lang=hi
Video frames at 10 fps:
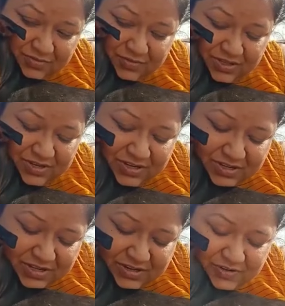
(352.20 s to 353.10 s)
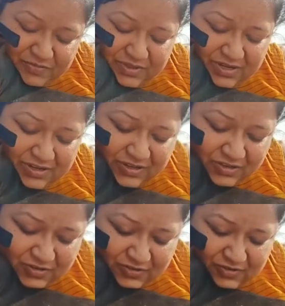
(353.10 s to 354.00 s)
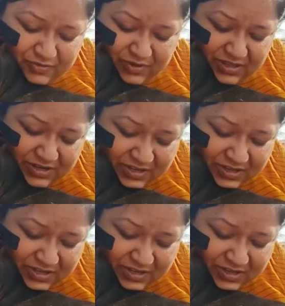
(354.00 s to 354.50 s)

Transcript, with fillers: मेरा कालू मेरा छोनू मेरा